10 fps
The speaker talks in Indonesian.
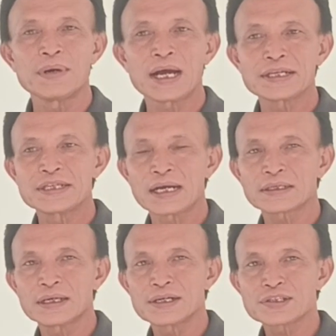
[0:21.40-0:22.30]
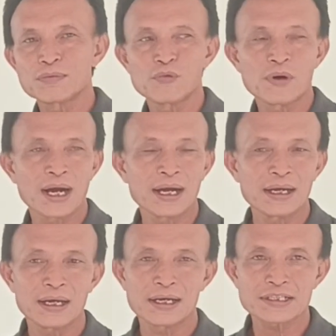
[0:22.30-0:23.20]
mengajak uh, semua
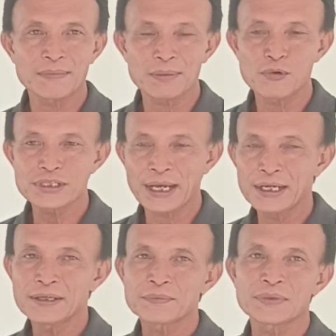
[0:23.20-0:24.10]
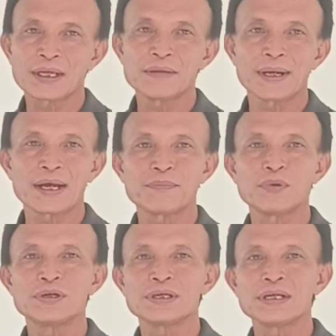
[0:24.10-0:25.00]
uh, sahabat bonsai, nah
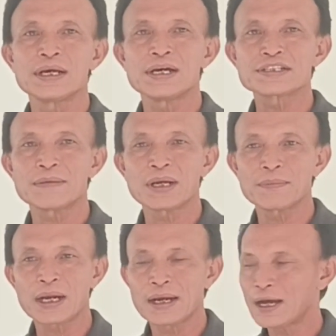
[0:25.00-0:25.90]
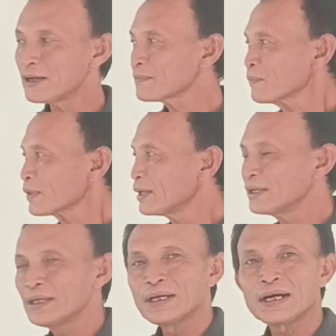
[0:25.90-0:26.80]
dimanapun uh, sahabat berada,
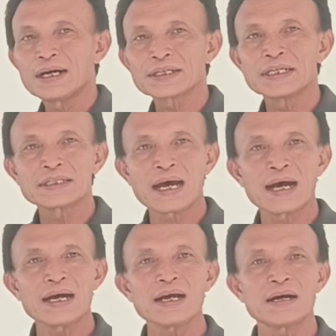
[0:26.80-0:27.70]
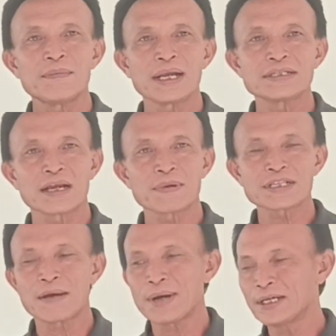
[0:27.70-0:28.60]
uh, kita uh, belajar
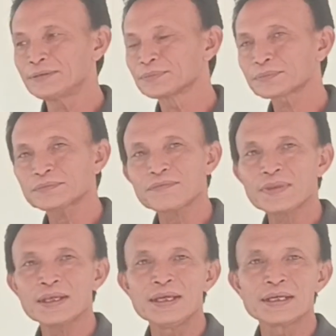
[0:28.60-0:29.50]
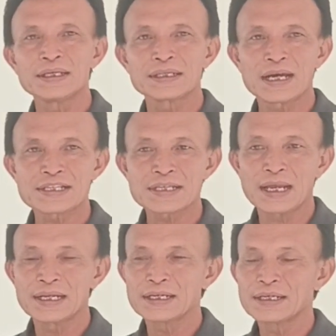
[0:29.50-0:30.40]
bersama, kita
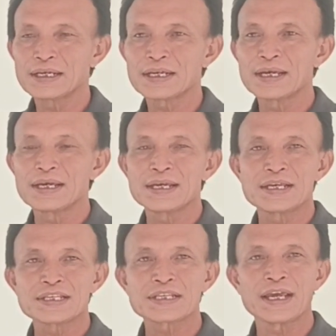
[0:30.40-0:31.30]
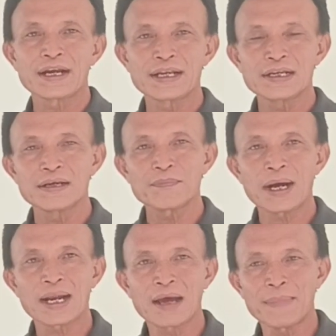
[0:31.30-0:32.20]
saling sharing
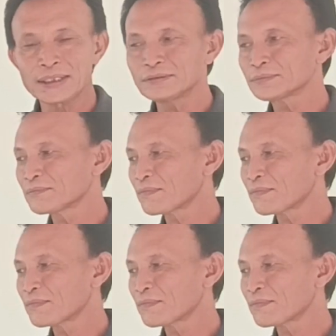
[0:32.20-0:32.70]
pengalaman.